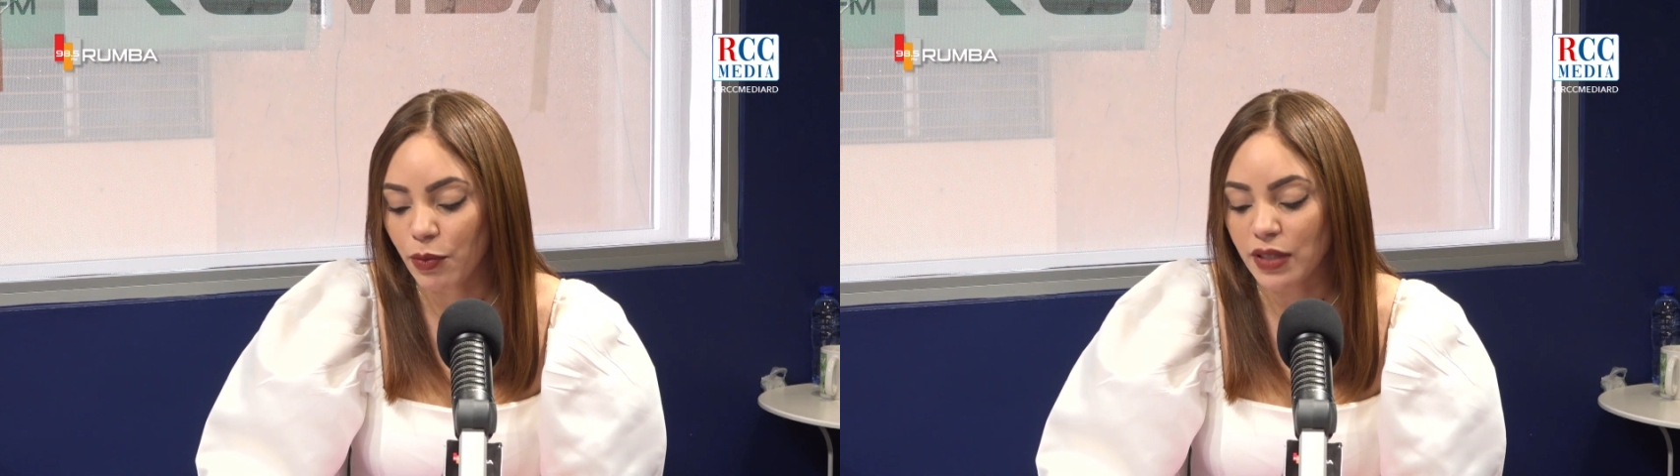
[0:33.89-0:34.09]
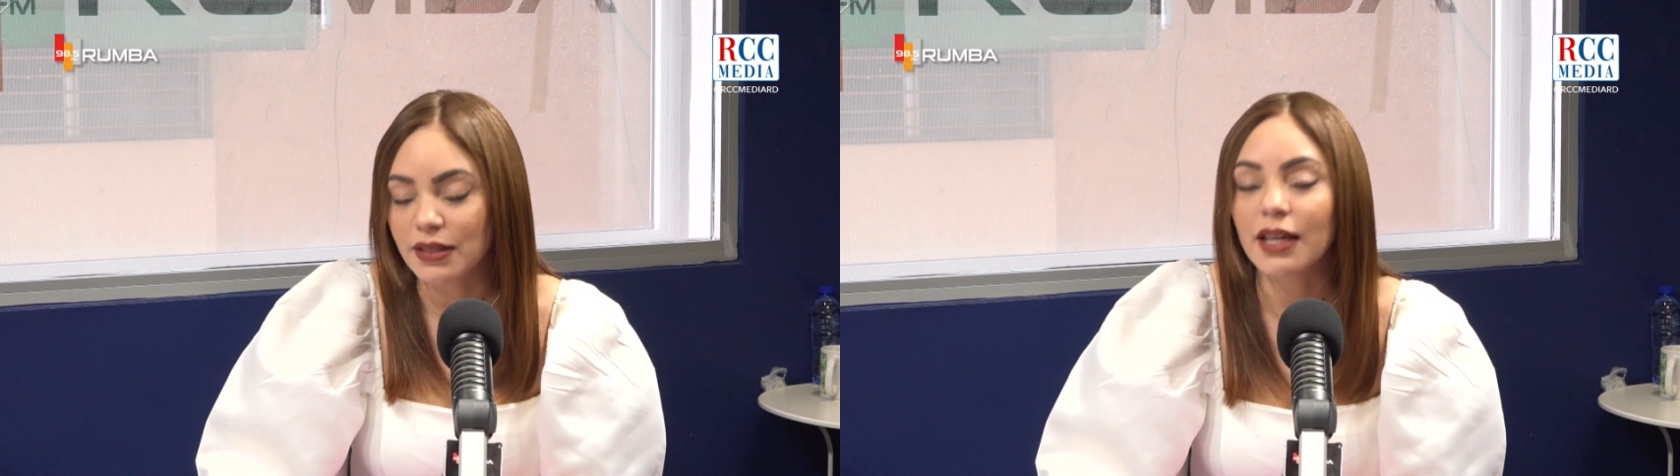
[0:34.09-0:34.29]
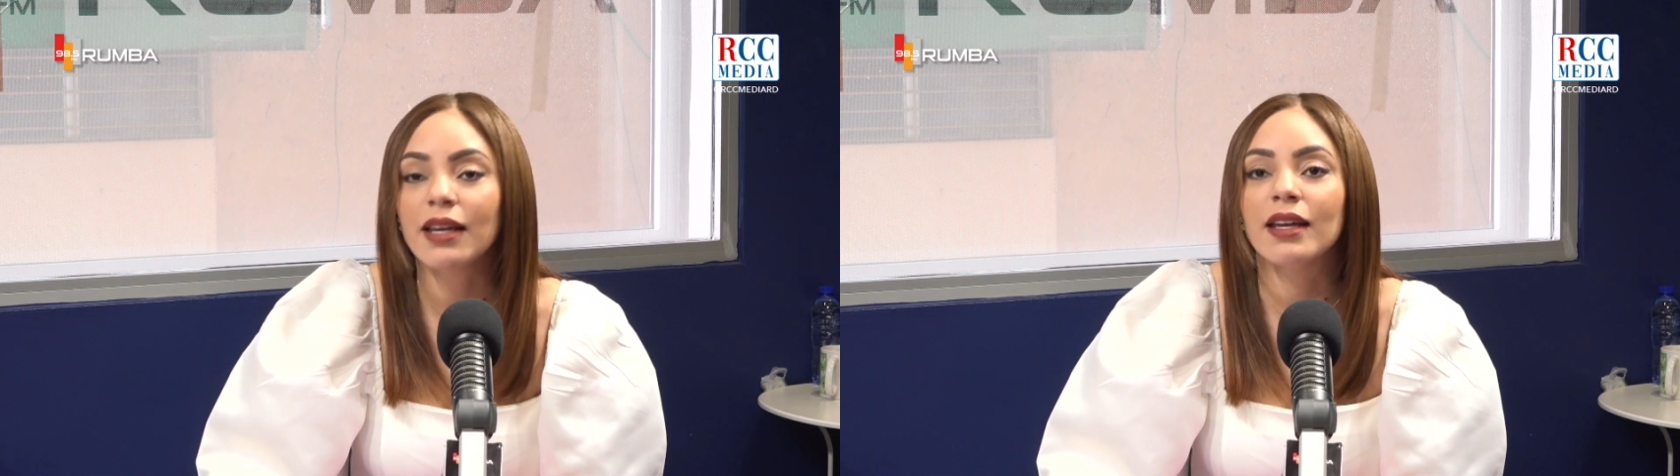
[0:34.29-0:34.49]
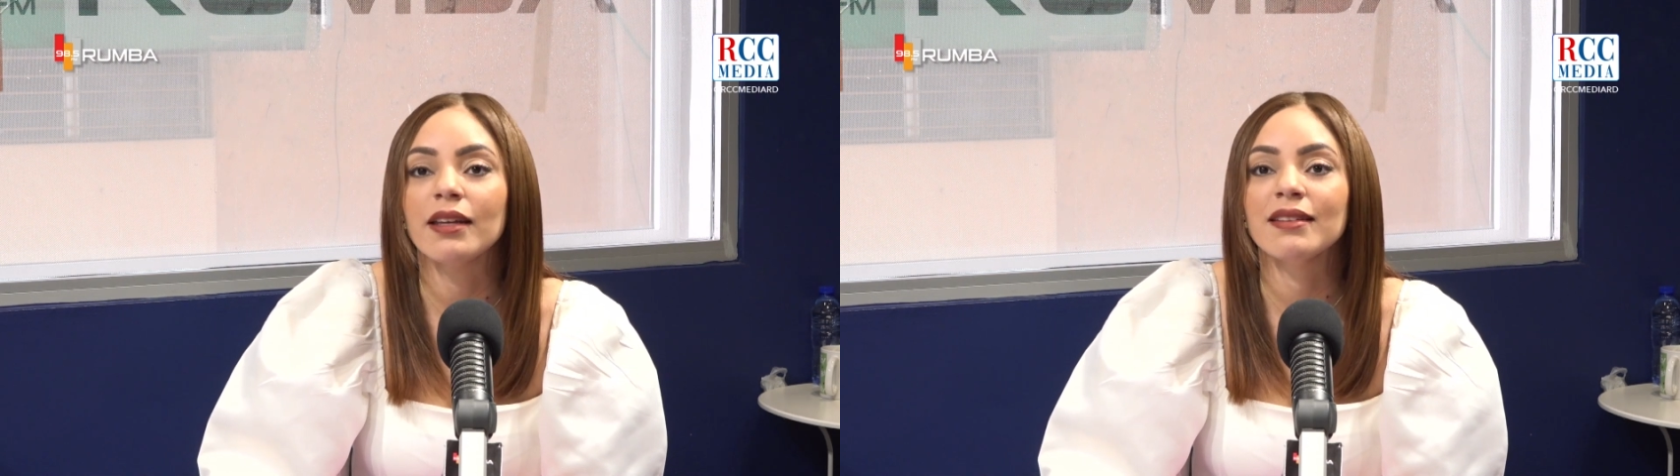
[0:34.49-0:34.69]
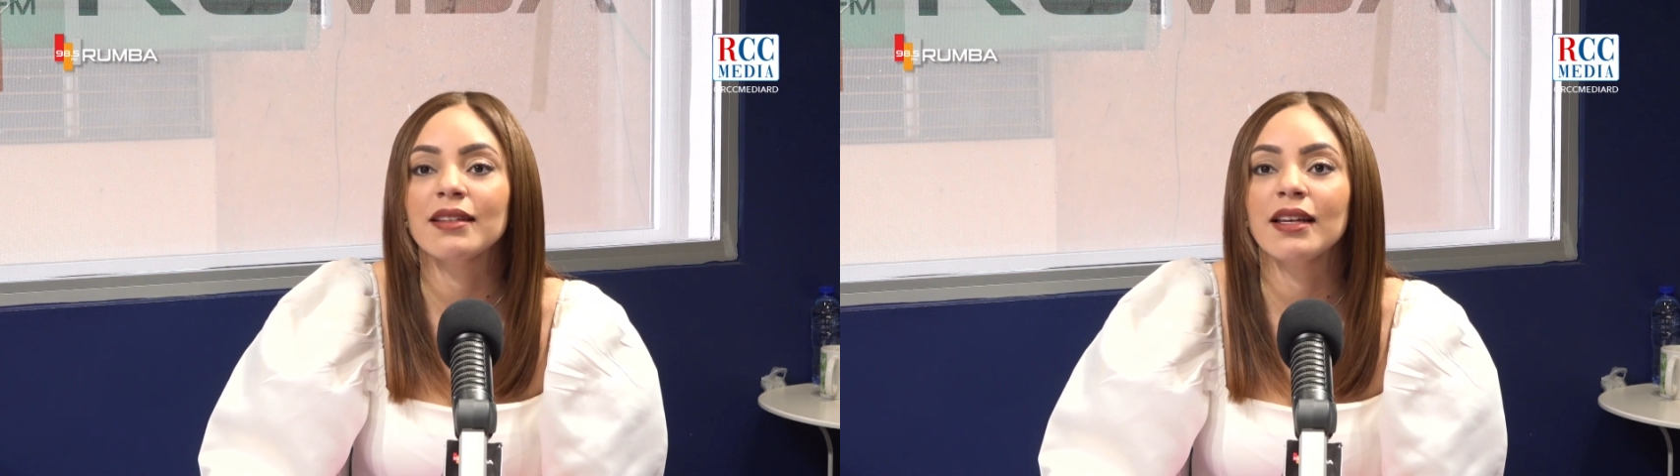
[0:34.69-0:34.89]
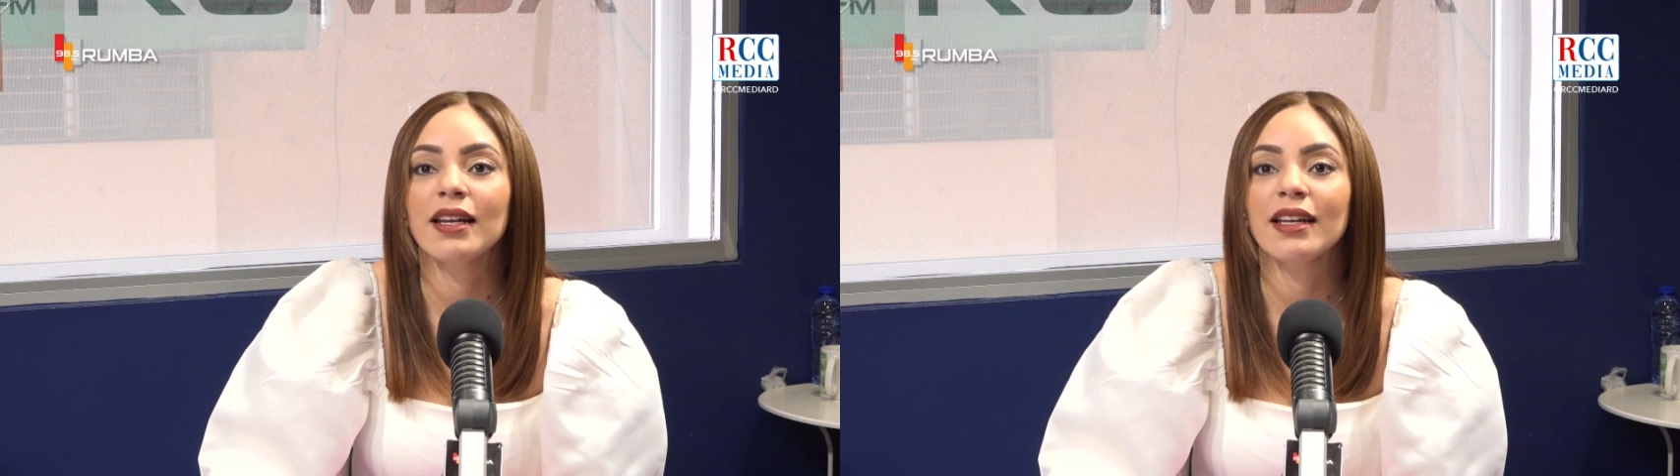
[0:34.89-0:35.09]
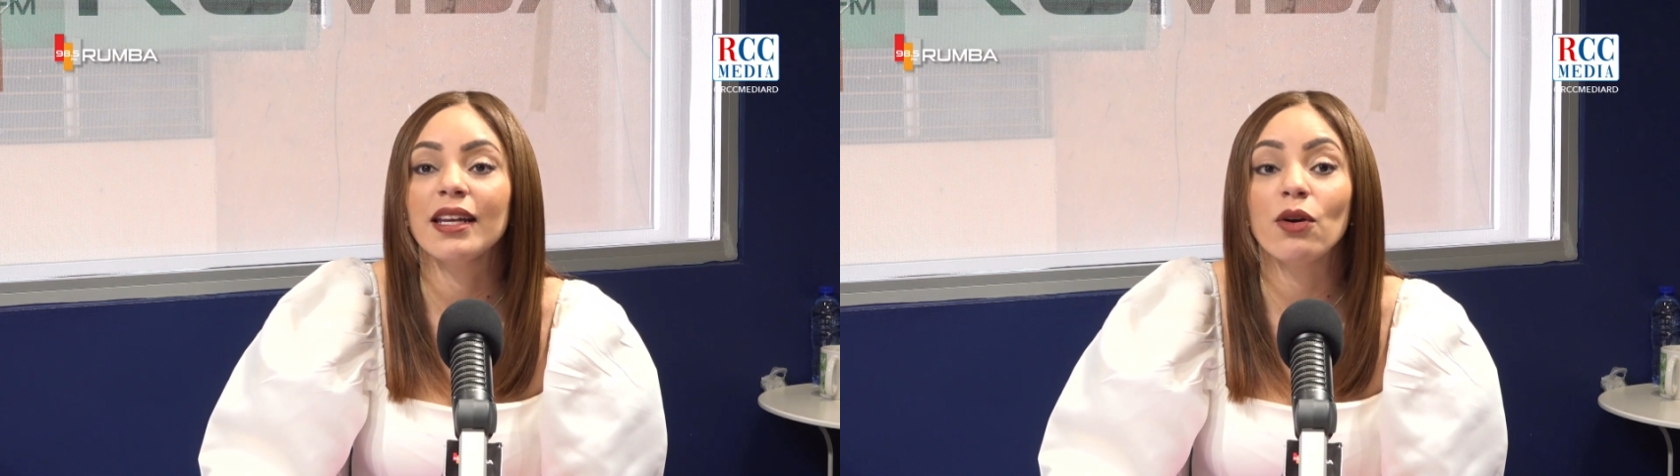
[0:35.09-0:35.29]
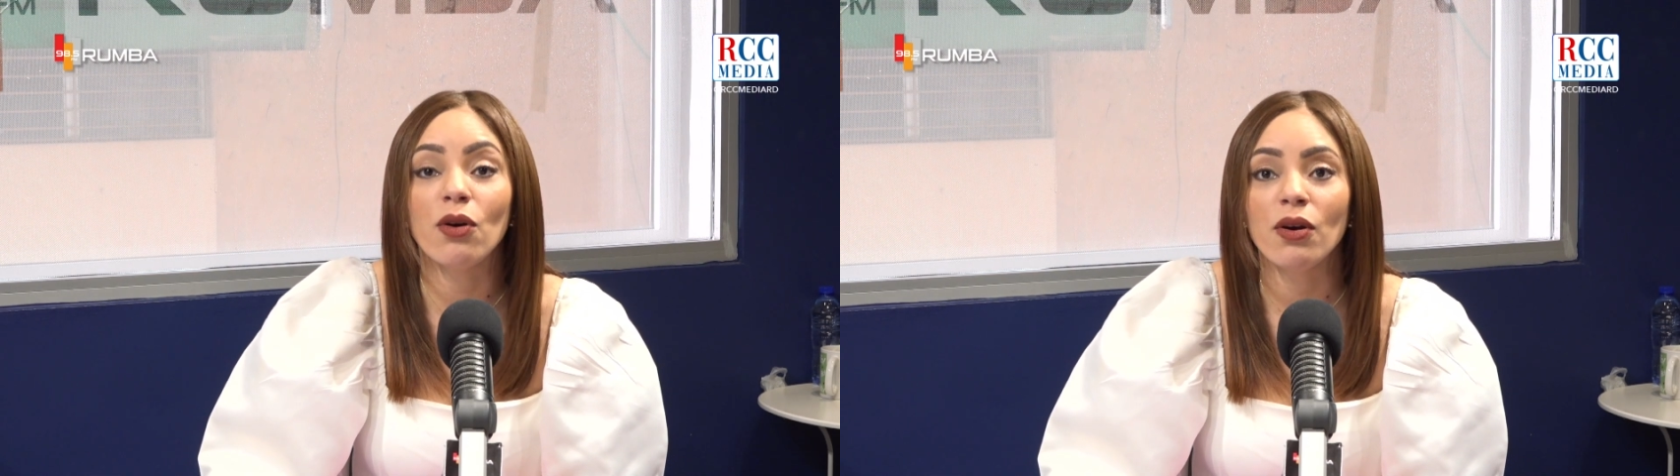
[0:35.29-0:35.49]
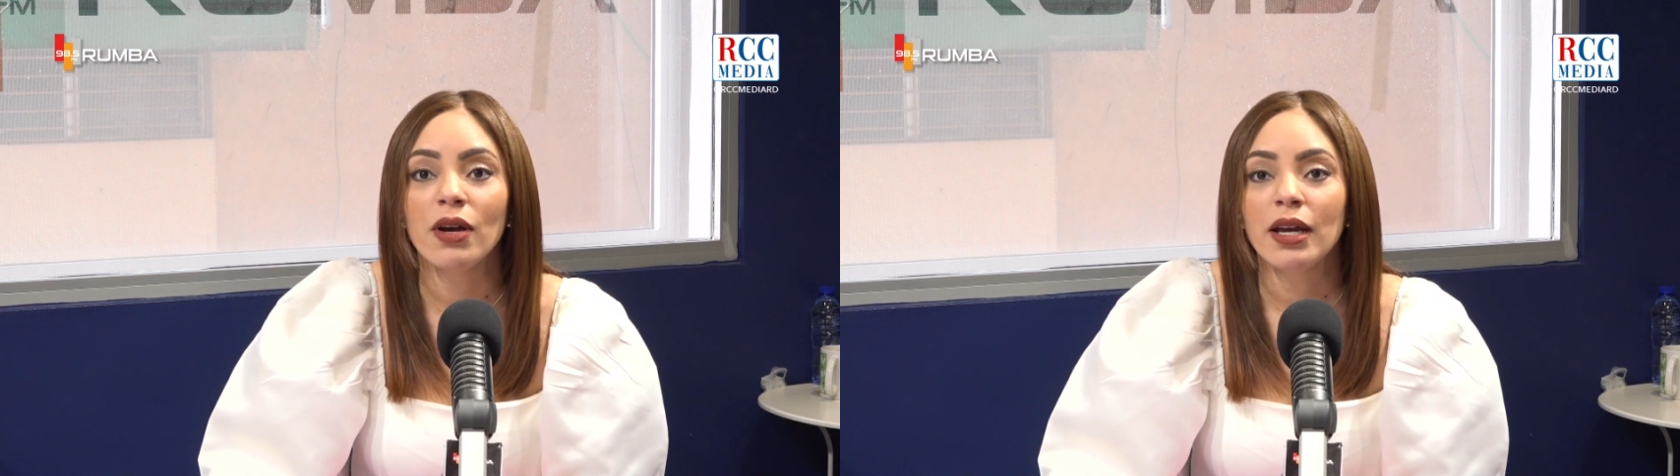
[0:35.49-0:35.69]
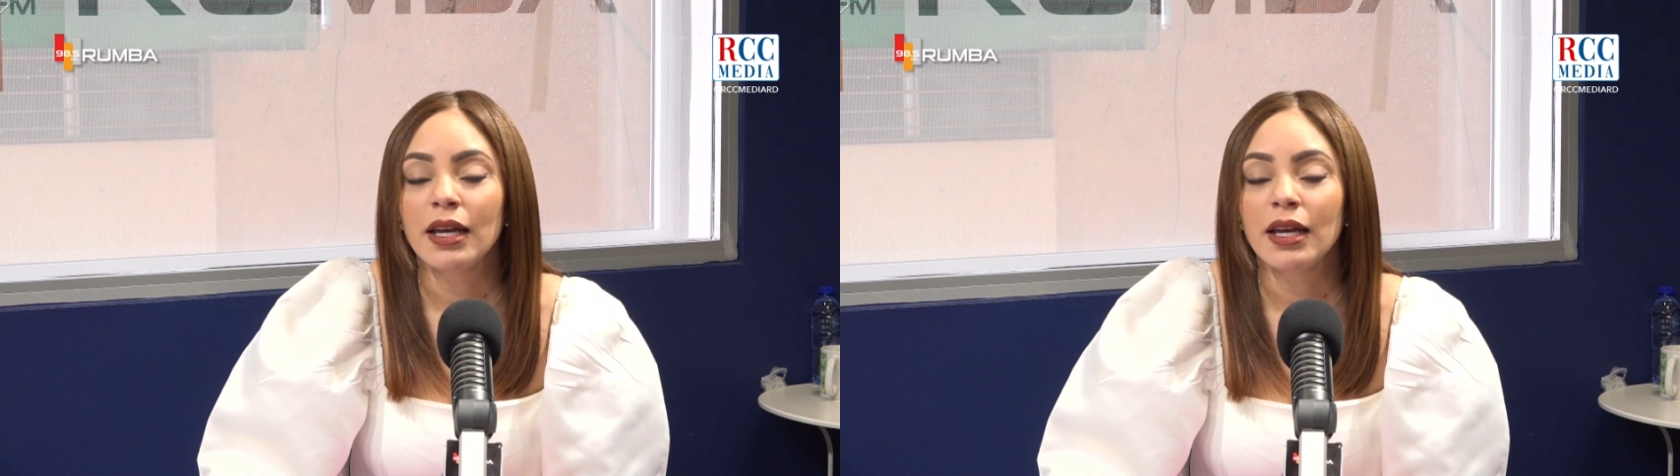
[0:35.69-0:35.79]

pues eh, se le negó.